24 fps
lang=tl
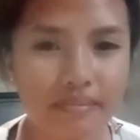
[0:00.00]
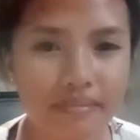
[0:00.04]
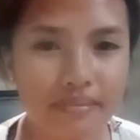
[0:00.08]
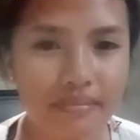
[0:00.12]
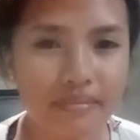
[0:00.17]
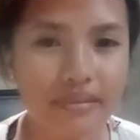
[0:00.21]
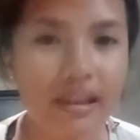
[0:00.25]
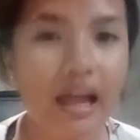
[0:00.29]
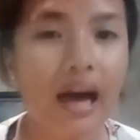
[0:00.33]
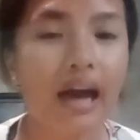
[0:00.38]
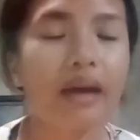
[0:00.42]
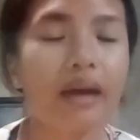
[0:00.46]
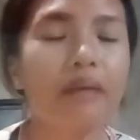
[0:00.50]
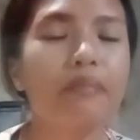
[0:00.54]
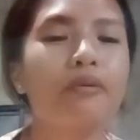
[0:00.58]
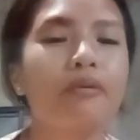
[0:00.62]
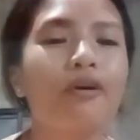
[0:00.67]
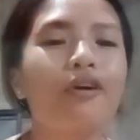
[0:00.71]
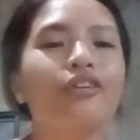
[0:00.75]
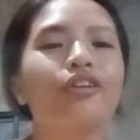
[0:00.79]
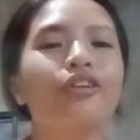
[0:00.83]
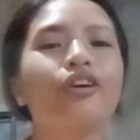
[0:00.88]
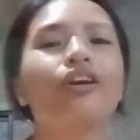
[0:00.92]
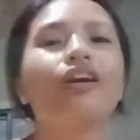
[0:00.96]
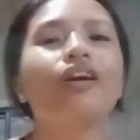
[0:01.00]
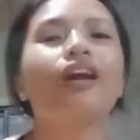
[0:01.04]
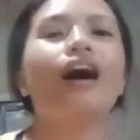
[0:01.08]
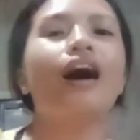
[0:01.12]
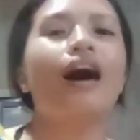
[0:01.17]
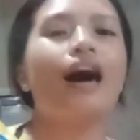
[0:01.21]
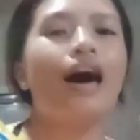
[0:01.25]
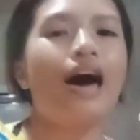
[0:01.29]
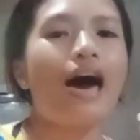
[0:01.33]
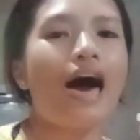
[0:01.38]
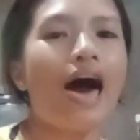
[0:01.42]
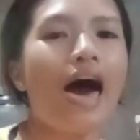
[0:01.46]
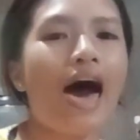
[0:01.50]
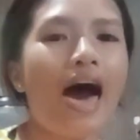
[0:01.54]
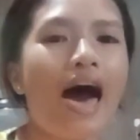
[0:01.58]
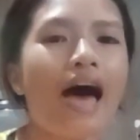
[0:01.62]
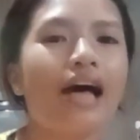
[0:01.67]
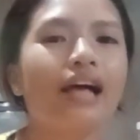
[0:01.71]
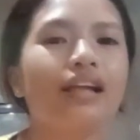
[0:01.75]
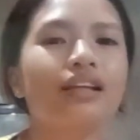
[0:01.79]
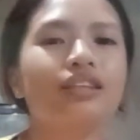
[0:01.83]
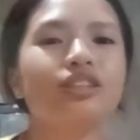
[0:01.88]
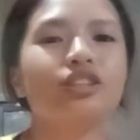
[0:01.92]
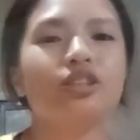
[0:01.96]
like button
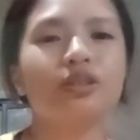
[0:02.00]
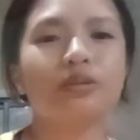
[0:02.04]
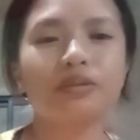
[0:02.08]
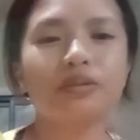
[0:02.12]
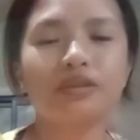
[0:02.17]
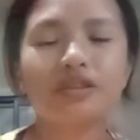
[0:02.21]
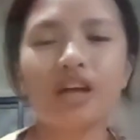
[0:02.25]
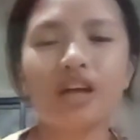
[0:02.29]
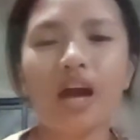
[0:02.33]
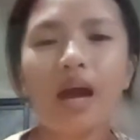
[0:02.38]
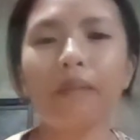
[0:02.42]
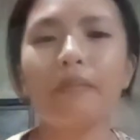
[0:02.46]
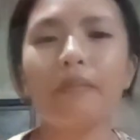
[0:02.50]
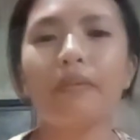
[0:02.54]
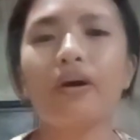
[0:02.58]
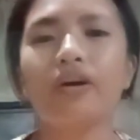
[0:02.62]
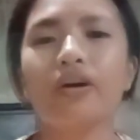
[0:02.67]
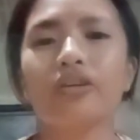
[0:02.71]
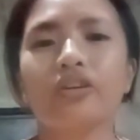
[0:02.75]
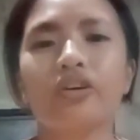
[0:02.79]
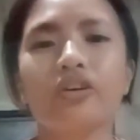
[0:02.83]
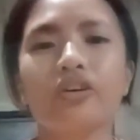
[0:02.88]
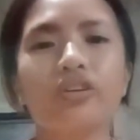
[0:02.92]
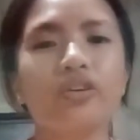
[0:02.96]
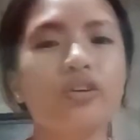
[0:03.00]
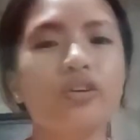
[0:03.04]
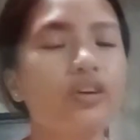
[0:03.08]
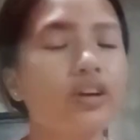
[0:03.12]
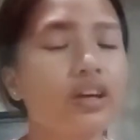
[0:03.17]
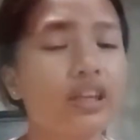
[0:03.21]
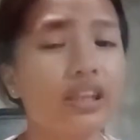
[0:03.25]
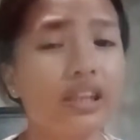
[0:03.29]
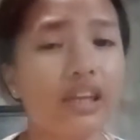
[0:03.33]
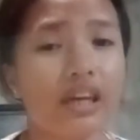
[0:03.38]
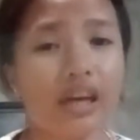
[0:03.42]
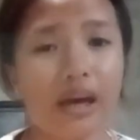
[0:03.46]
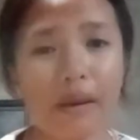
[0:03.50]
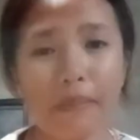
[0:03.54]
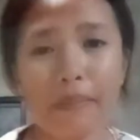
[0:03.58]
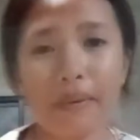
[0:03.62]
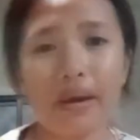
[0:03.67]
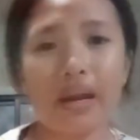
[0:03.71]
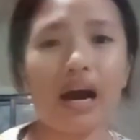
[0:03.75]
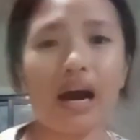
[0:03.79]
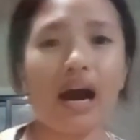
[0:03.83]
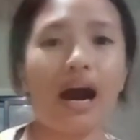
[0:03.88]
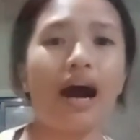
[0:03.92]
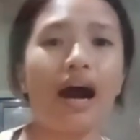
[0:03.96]
and subscribe button kung hindi ka
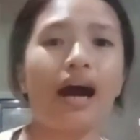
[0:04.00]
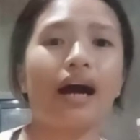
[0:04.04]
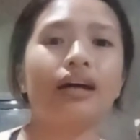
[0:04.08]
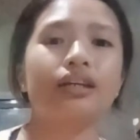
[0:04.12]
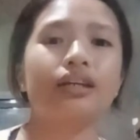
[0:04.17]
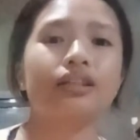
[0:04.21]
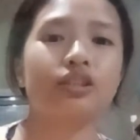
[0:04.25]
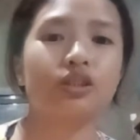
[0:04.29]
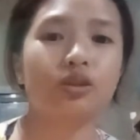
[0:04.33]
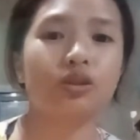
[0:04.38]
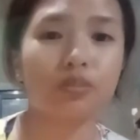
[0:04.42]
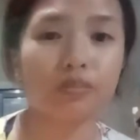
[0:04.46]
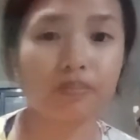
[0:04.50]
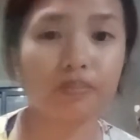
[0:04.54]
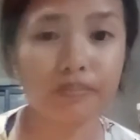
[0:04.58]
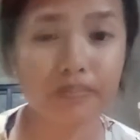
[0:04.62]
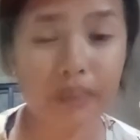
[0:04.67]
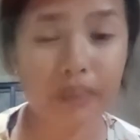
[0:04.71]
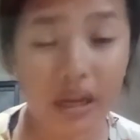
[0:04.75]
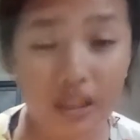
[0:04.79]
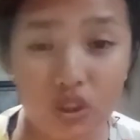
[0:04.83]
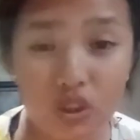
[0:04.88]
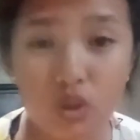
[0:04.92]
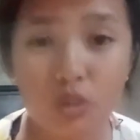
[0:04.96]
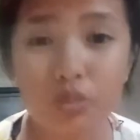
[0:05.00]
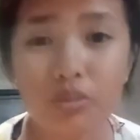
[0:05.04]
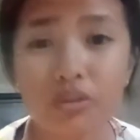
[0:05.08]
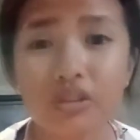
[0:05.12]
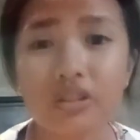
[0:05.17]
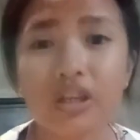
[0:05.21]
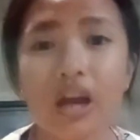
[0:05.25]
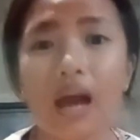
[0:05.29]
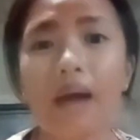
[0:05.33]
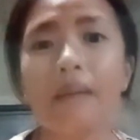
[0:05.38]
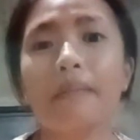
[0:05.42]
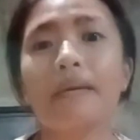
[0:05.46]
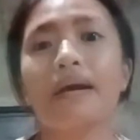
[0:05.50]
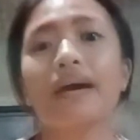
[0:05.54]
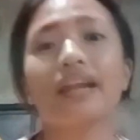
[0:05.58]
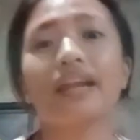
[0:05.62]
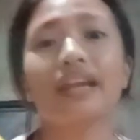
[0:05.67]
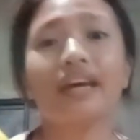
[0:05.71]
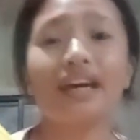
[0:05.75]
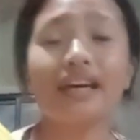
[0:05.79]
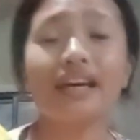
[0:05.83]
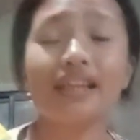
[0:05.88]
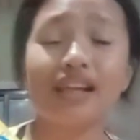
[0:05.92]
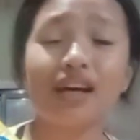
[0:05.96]
pa nakaka pag subscribe
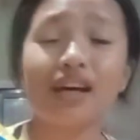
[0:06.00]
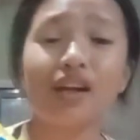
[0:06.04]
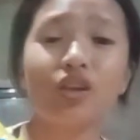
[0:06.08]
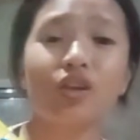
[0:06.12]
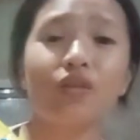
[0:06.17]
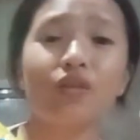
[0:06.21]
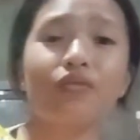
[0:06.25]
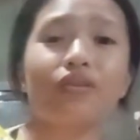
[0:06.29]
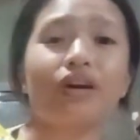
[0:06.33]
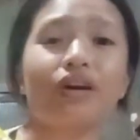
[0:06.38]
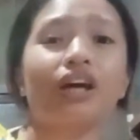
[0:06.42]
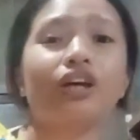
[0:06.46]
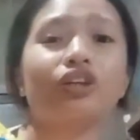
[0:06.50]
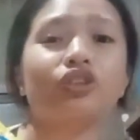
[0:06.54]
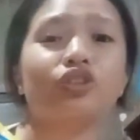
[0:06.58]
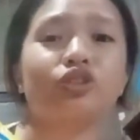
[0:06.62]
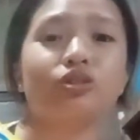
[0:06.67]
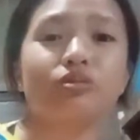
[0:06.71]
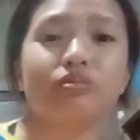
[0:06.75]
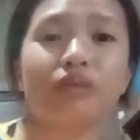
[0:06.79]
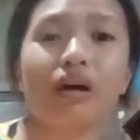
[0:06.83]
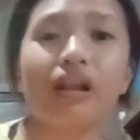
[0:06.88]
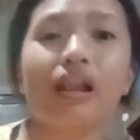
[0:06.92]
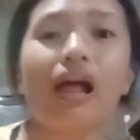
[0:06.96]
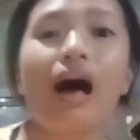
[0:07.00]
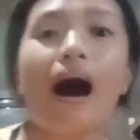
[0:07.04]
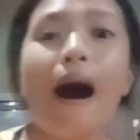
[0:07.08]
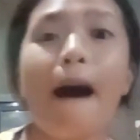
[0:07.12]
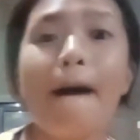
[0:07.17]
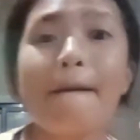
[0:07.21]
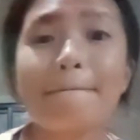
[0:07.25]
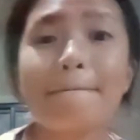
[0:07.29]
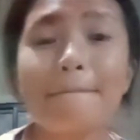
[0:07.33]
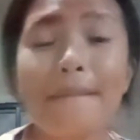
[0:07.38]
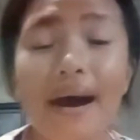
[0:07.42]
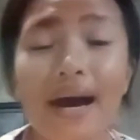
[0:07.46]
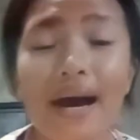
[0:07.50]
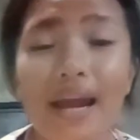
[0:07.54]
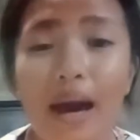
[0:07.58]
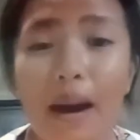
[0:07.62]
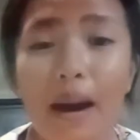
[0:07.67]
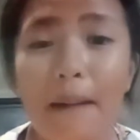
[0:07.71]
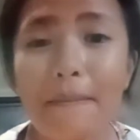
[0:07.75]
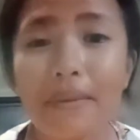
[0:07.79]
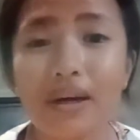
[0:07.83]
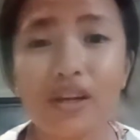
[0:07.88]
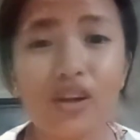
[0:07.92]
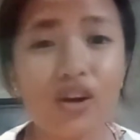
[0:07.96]
and hit the notification bell
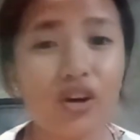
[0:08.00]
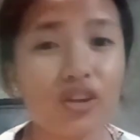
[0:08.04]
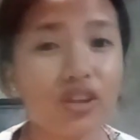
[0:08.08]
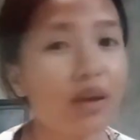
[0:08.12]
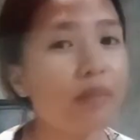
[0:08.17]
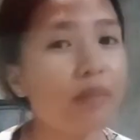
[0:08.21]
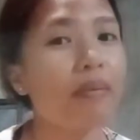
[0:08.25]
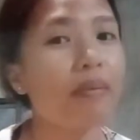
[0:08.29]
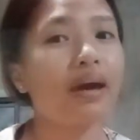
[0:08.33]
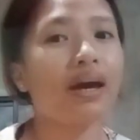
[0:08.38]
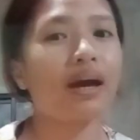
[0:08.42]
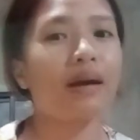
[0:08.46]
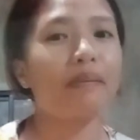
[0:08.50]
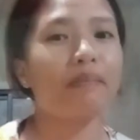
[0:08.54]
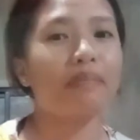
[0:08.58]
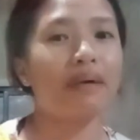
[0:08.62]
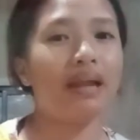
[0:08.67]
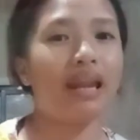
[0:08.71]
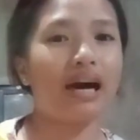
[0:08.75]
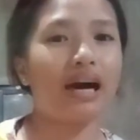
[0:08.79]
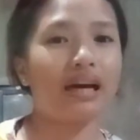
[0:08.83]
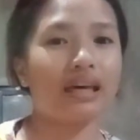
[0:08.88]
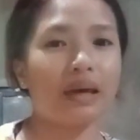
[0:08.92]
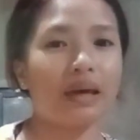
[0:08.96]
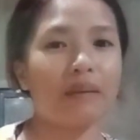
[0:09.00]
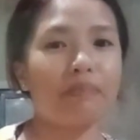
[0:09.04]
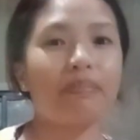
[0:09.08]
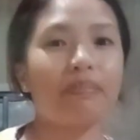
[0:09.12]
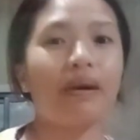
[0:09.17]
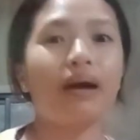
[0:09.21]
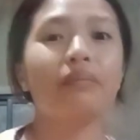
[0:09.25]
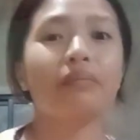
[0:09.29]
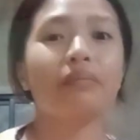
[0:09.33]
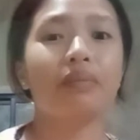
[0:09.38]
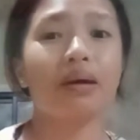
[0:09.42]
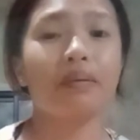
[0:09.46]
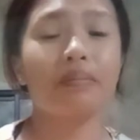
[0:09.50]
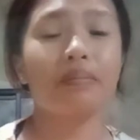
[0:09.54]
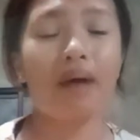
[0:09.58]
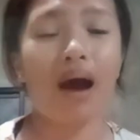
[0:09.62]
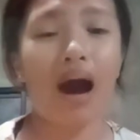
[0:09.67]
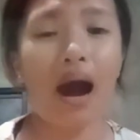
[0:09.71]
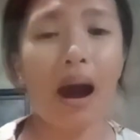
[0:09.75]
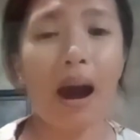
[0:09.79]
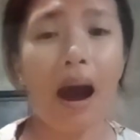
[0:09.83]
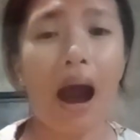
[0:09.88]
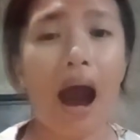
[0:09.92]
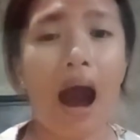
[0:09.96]
para ma-notify ka palagi pag may
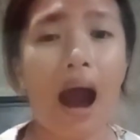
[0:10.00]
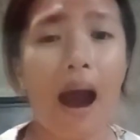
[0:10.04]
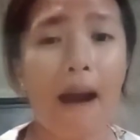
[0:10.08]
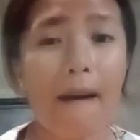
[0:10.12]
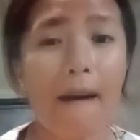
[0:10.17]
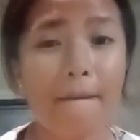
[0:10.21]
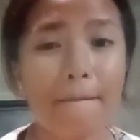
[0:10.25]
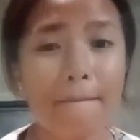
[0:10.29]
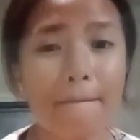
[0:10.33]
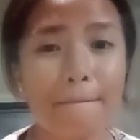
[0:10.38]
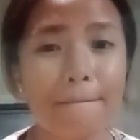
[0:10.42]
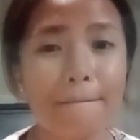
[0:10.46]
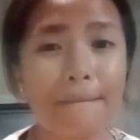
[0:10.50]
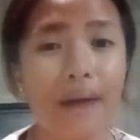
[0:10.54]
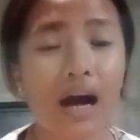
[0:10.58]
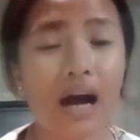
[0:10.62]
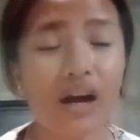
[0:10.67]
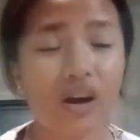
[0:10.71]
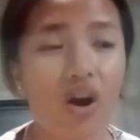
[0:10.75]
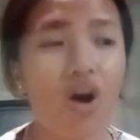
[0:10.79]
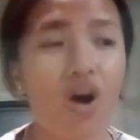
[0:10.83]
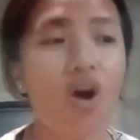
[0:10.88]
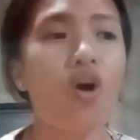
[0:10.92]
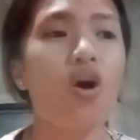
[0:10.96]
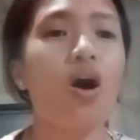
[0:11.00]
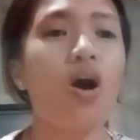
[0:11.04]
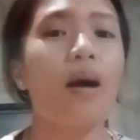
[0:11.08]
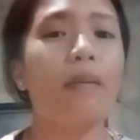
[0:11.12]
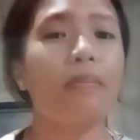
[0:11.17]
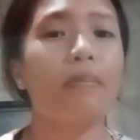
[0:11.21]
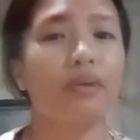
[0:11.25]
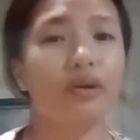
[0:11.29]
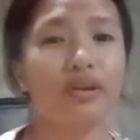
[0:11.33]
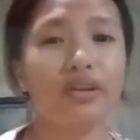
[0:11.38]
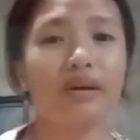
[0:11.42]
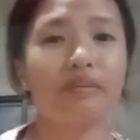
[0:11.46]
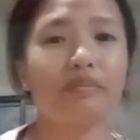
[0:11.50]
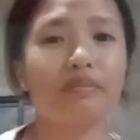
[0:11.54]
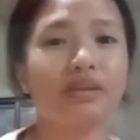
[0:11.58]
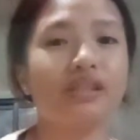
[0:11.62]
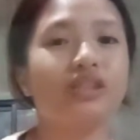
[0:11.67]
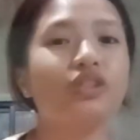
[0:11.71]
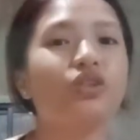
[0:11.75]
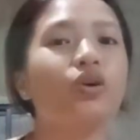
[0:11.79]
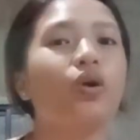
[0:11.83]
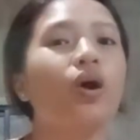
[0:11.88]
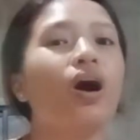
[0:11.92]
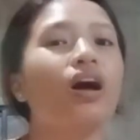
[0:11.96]
mga up, bago akong upload na
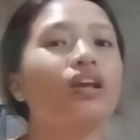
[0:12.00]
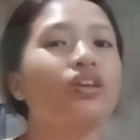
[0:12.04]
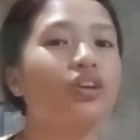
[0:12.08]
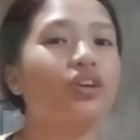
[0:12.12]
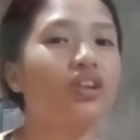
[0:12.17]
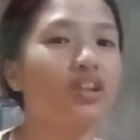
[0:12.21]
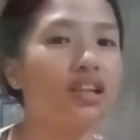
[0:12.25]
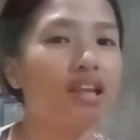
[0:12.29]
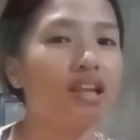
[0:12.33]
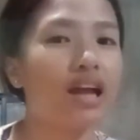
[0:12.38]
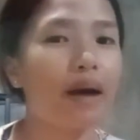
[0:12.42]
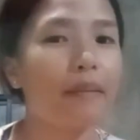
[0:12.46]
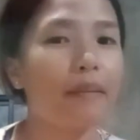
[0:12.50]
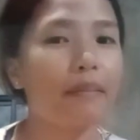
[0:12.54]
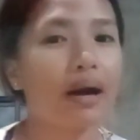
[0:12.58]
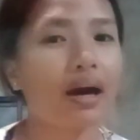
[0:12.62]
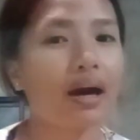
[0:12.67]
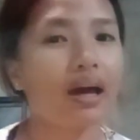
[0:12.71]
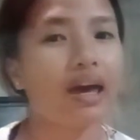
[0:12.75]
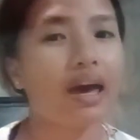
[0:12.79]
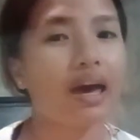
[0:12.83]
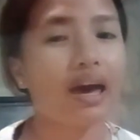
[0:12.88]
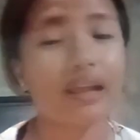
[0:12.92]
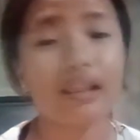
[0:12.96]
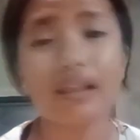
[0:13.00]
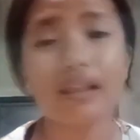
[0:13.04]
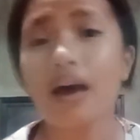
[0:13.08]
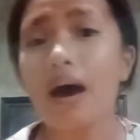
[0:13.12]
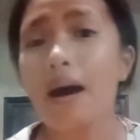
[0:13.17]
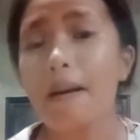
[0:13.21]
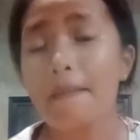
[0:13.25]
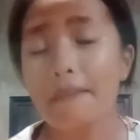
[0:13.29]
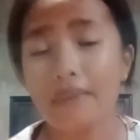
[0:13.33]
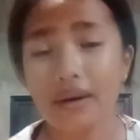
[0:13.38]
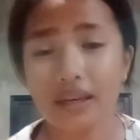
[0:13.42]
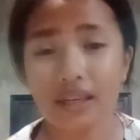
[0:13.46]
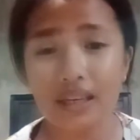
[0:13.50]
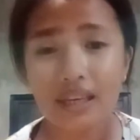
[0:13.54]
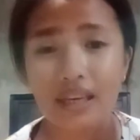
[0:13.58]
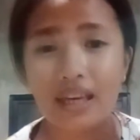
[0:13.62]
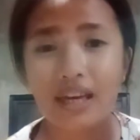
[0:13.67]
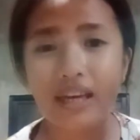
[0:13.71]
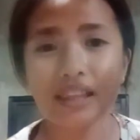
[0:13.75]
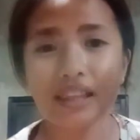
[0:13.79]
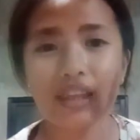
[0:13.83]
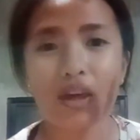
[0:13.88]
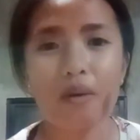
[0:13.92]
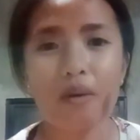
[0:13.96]
video at yun lamang and
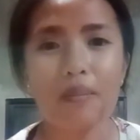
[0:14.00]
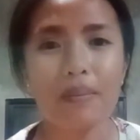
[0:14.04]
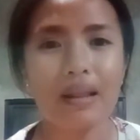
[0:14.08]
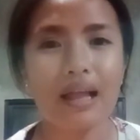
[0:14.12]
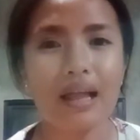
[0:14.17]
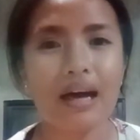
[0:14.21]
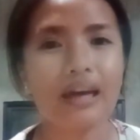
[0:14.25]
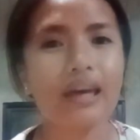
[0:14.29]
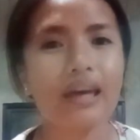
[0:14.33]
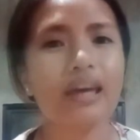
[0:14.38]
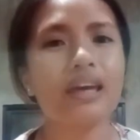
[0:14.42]
mag-ingat kayo palagi.